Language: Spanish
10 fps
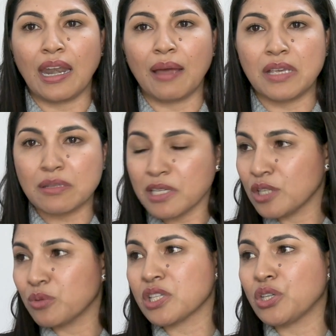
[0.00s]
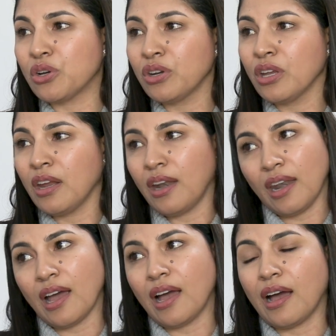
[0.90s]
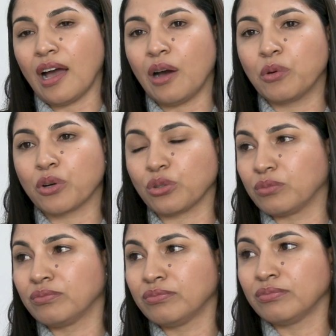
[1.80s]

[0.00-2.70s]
la misma situación la abordó.